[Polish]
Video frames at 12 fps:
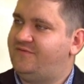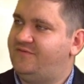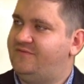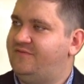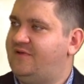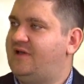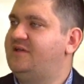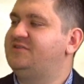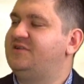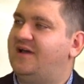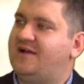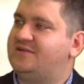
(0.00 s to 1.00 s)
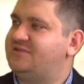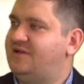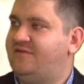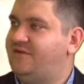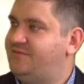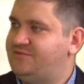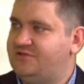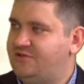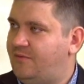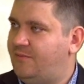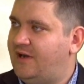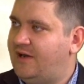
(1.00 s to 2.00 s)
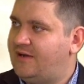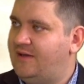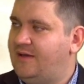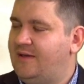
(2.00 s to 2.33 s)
w jakichś garażach, nawet przy domach